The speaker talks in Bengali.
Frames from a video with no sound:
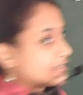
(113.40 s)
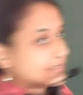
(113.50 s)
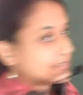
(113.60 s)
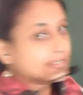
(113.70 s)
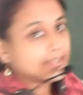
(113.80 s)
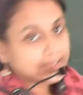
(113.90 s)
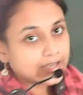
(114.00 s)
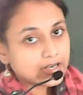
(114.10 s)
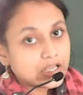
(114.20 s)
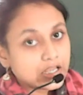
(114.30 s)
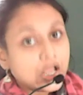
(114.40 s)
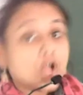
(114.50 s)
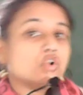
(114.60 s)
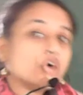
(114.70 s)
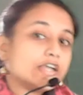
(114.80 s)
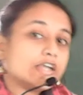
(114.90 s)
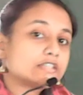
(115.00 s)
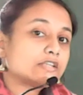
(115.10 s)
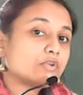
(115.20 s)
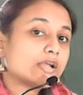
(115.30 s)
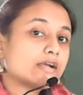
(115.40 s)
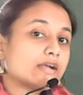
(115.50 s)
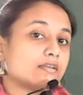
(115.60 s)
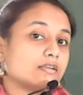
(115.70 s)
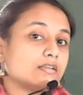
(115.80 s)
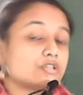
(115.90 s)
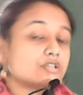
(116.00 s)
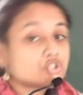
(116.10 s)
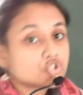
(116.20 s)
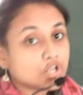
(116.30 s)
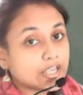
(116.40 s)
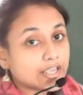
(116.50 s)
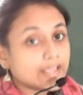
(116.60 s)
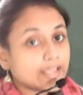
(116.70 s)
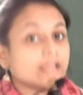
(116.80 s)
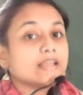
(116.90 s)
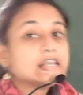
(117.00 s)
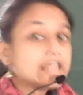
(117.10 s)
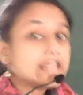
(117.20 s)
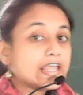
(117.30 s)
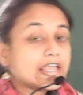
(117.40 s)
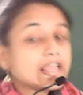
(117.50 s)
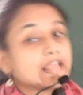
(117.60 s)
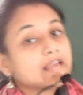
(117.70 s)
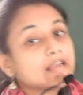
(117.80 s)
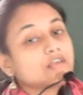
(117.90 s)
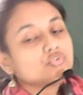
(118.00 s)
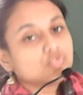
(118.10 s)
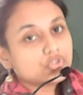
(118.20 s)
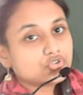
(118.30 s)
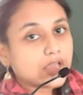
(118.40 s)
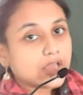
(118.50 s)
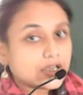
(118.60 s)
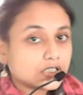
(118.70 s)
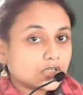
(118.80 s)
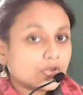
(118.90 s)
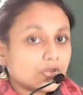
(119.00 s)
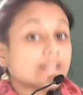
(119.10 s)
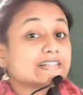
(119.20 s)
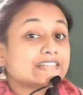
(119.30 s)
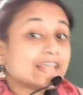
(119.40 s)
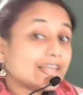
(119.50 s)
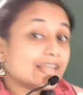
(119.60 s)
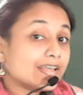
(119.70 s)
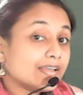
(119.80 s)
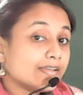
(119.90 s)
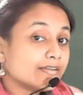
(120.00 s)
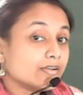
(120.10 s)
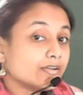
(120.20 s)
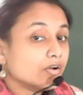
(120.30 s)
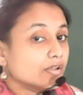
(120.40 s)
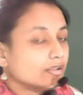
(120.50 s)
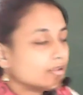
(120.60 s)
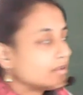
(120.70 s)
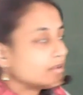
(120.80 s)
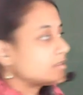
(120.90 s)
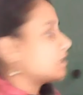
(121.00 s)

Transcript: সাথে একার লয়ের সাথে একার ছে লে দুটো একসাথে করে ছেলে ঠিক